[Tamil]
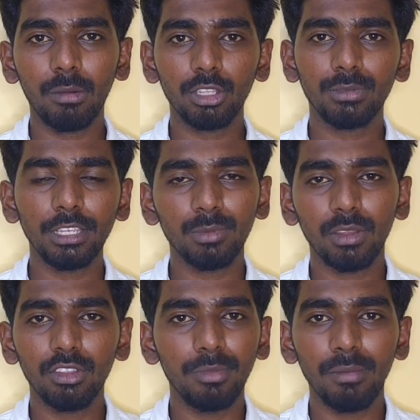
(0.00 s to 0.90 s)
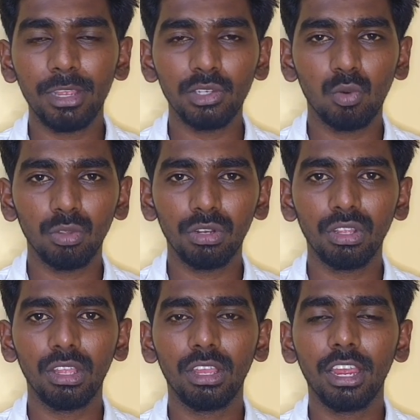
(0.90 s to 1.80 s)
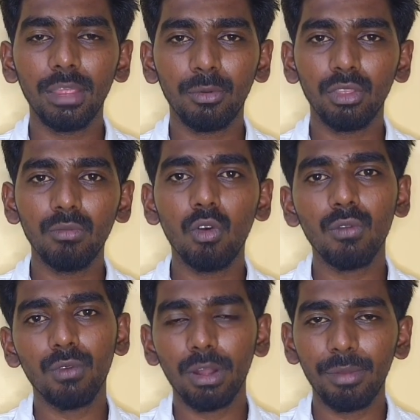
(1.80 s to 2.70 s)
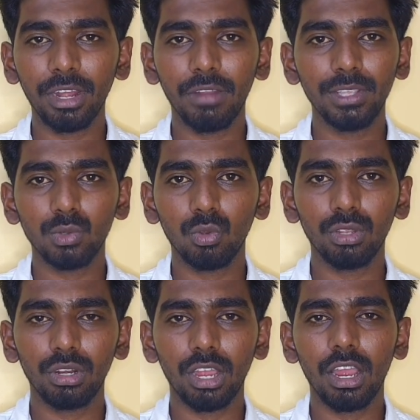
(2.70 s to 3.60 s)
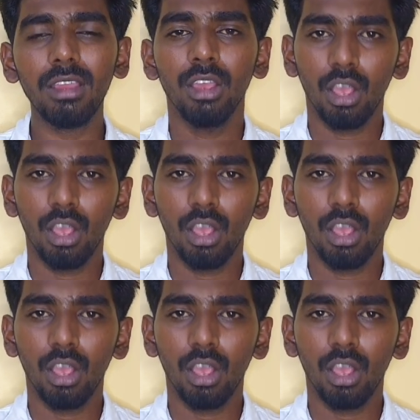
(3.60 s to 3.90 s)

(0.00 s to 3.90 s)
நார்மலாக ஸ்பைஸ்மேல் வந்து மினி மேஜிக் கொடுத்துட்டு இருந்தாங்க இப்போ வந்து மோர் ஃபோன் அப்படிங்கிற டிவைஸ் கொடுத்துட்ருக்காங்க